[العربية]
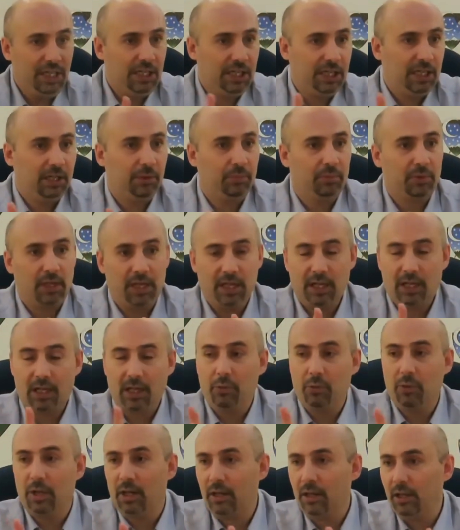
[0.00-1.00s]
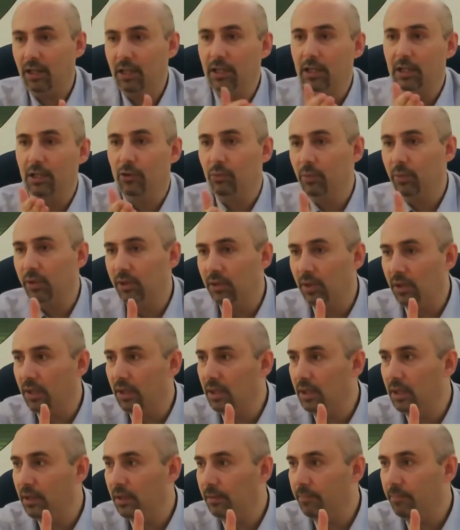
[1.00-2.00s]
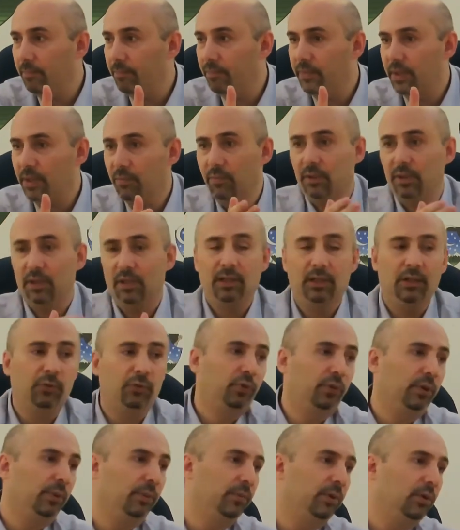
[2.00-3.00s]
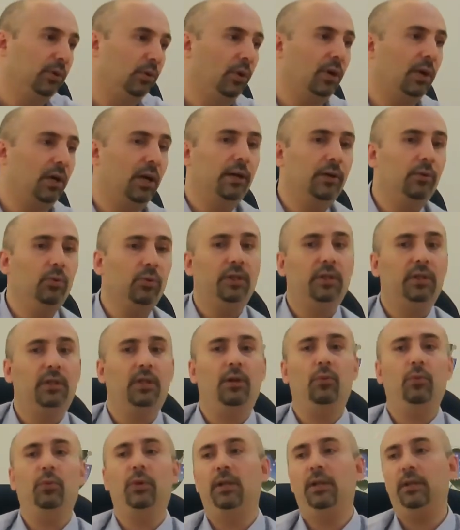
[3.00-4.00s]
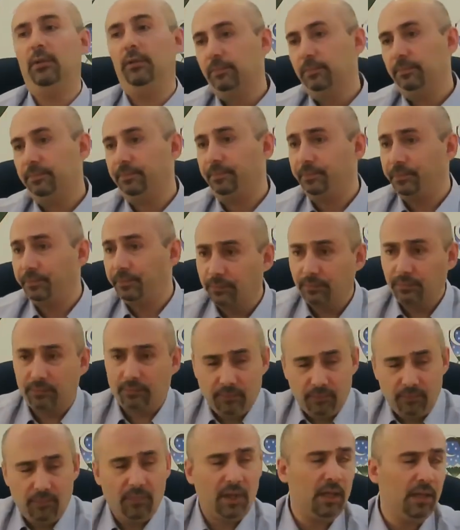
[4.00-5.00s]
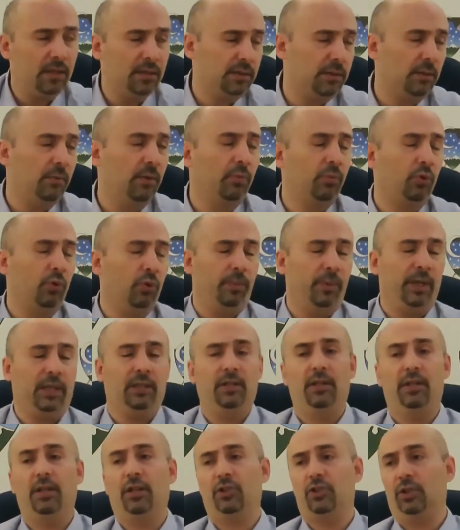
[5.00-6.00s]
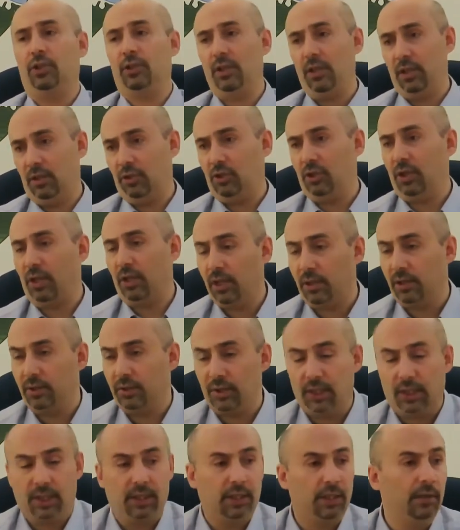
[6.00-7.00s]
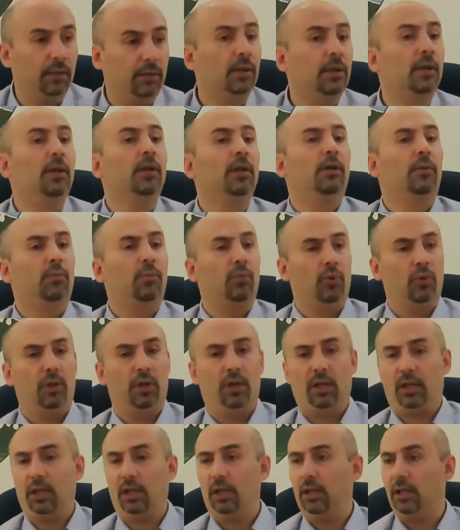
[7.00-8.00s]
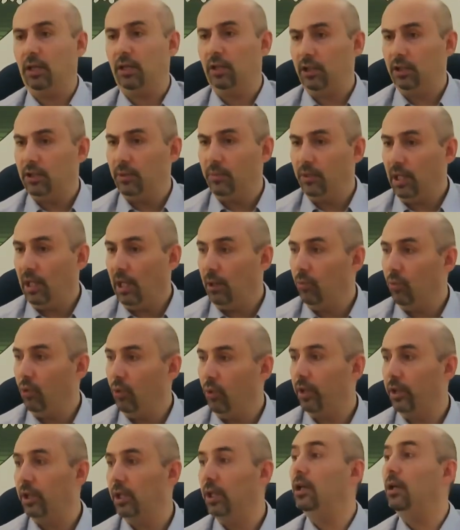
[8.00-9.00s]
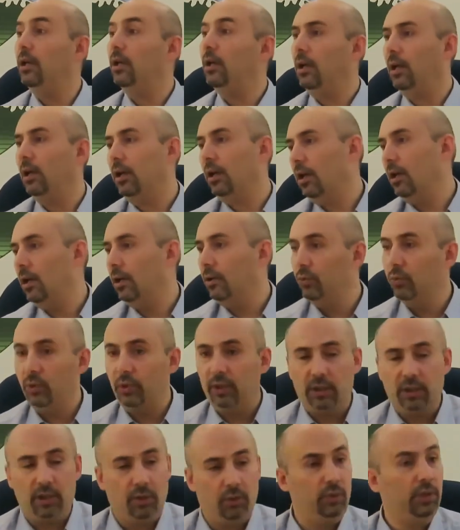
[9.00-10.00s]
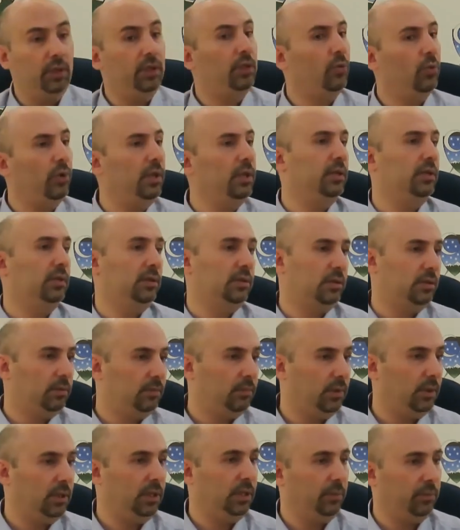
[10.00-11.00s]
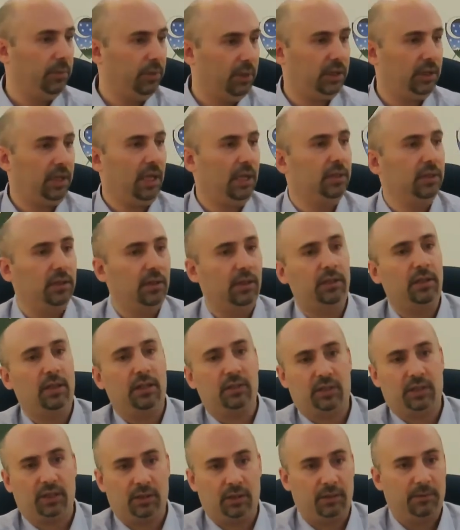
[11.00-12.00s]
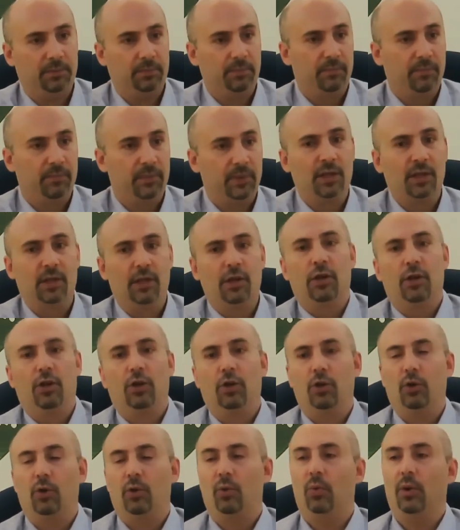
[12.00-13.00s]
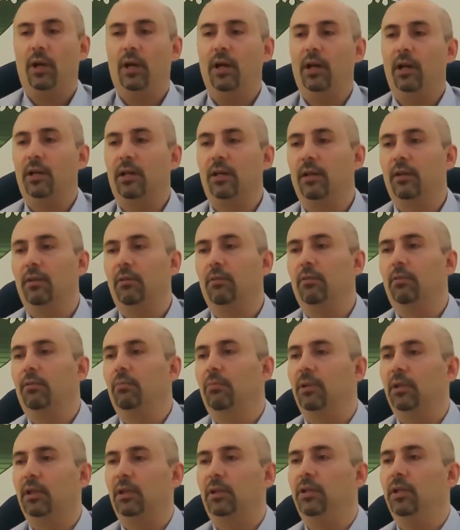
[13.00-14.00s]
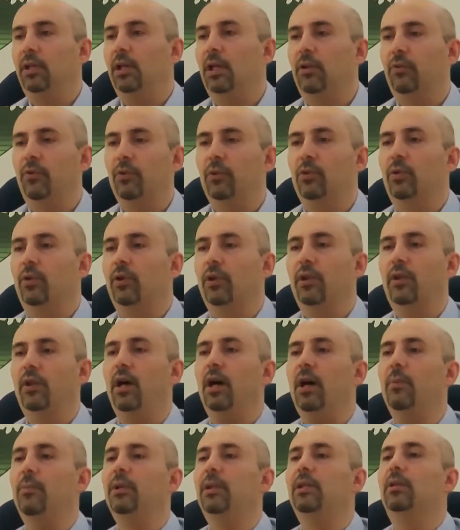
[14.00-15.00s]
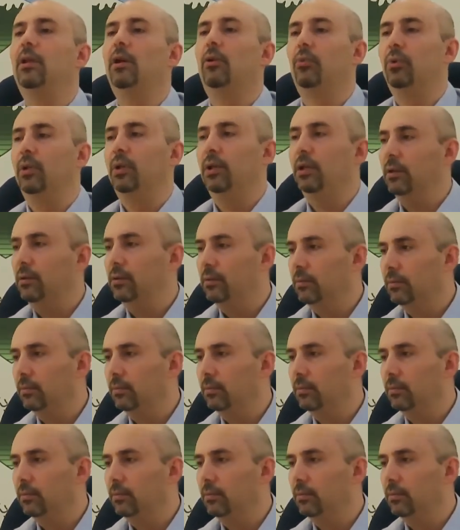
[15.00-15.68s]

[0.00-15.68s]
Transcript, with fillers: نحكي بطريقه واقعيه ومنطقيه بدنا نفهم انه القانون الدولي زي ما بروح بعد الناشطين الشراكسه عندنا بقول لك احنا نعتمد على المواثيق على القانون الدولي كويس انت بدك تحضر درسك ولكن بدك تعرف انه النظام الدولي